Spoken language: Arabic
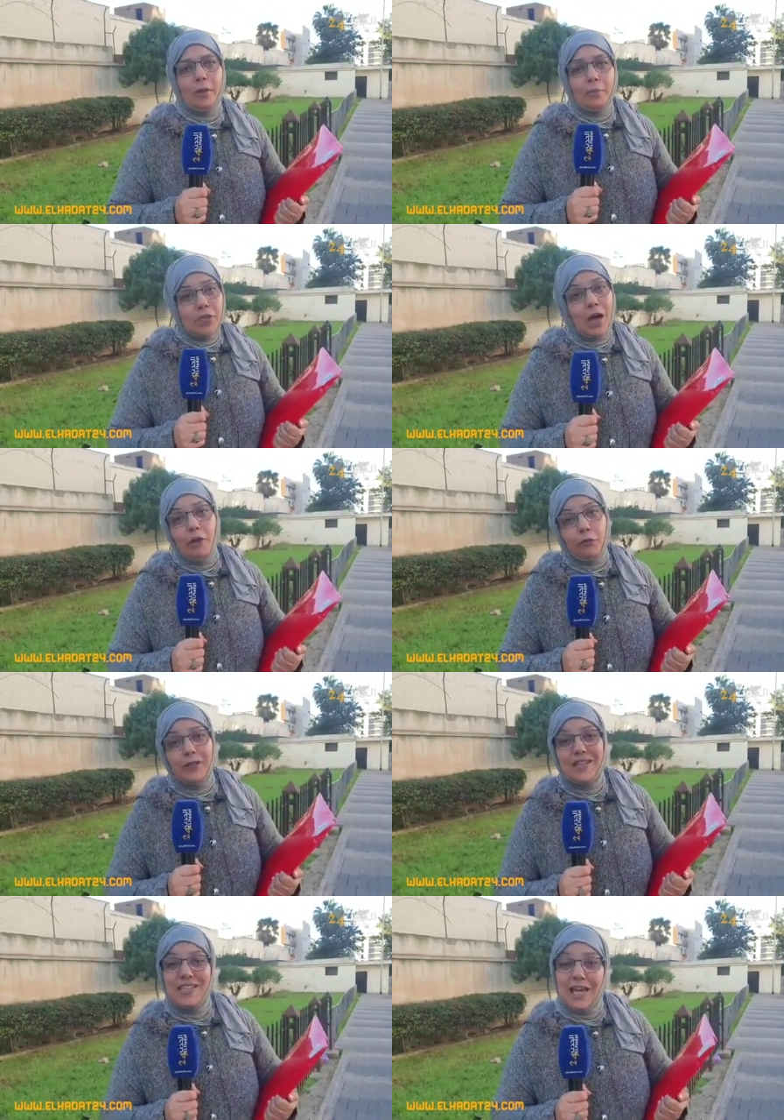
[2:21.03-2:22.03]
باش يعرفوا
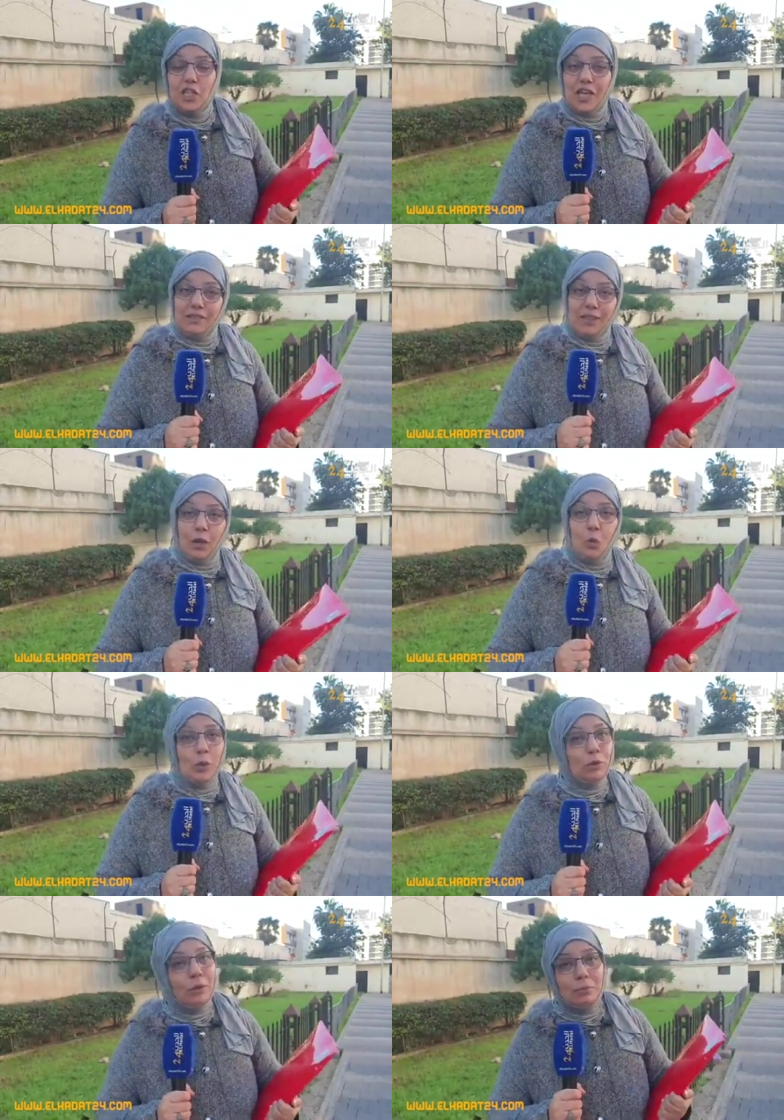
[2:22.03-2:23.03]
ديك الساعه اش الدري
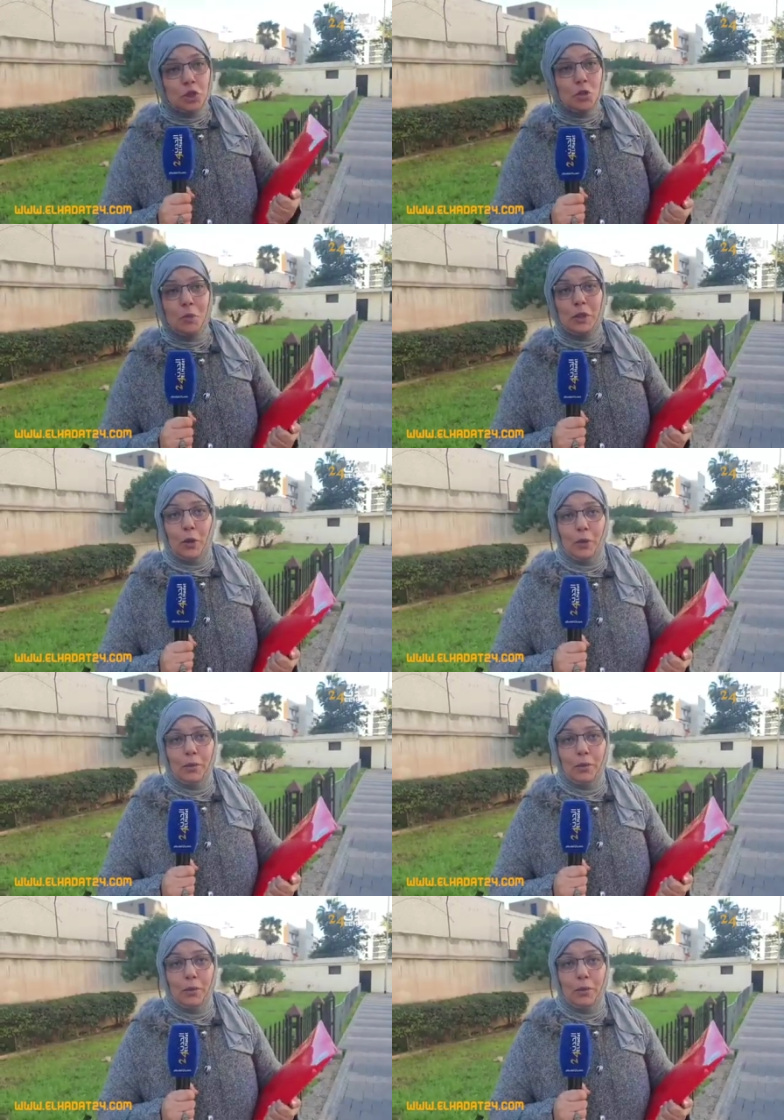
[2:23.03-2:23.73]
ولدو ولا ماشي ولدو